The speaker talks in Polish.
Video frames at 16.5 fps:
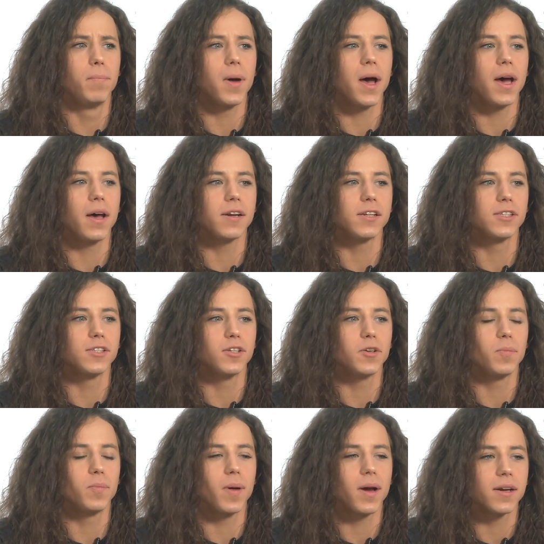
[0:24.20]

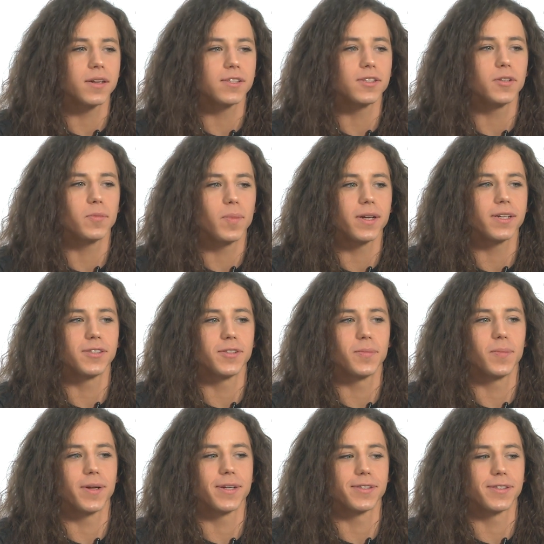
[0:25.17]
bardzo, bardzo,
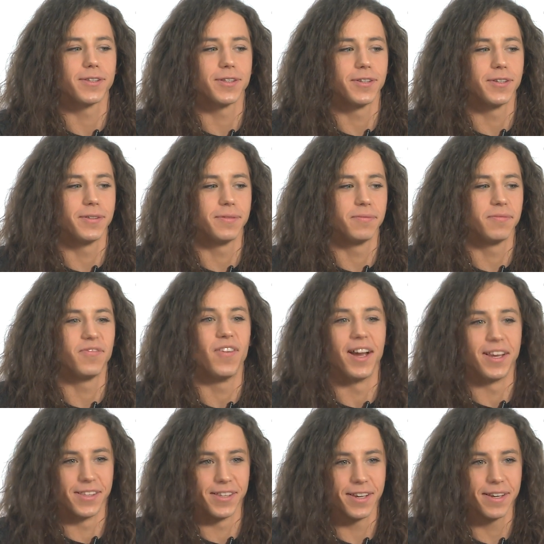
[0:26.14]
bardzo, bardzo
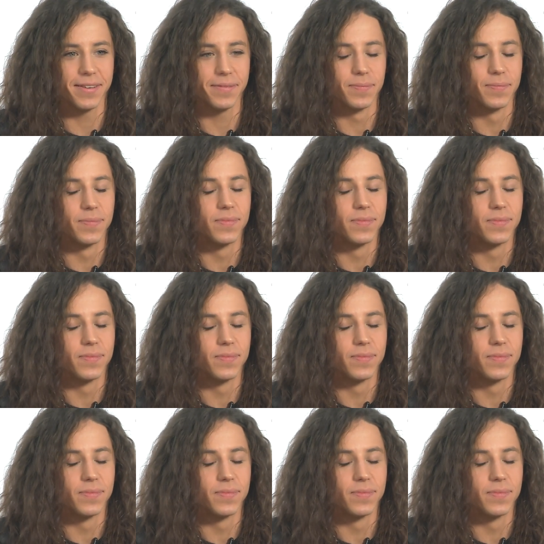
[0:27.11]
fajnie.